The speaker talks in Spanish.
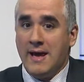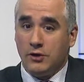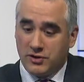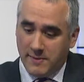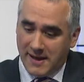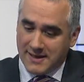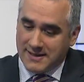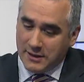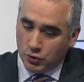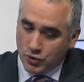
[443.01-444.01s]
Entonces, mira,
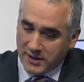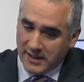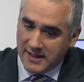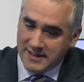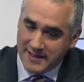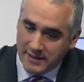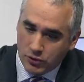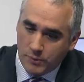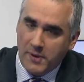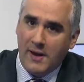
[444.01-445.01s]
si tú satanizas el
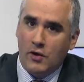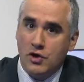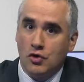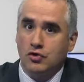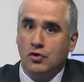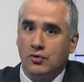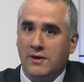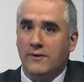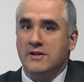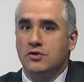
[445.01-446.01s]
sector privado y yo soy un
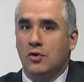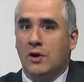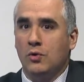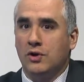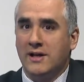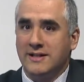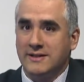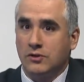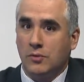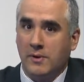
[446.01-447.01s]
defensor ultra al
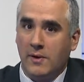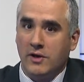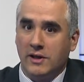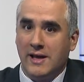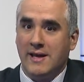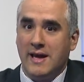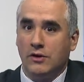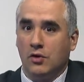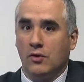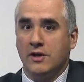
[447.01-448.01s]
sector privado y,
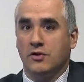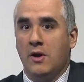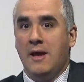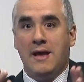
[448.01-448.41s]
ando con eso.